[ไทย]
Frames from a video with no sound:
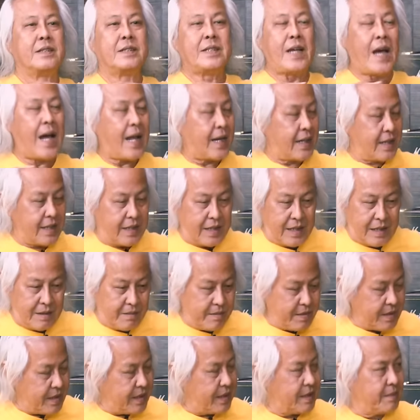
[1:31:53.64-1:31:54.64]
ชาติหนึ่งเลย
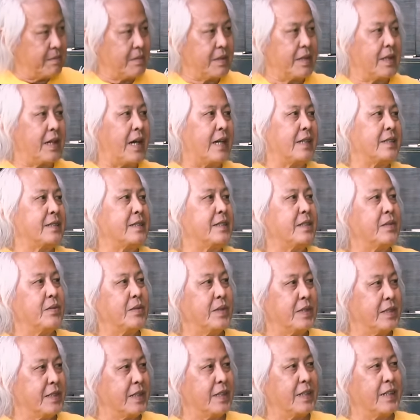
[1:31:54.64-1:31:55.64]
ไม่เคยมีการเซอร์
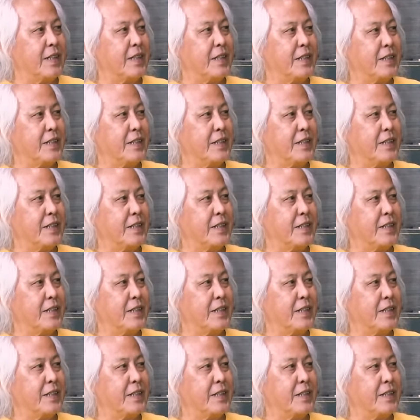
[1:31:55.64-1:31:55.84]
วิสสิ่งเล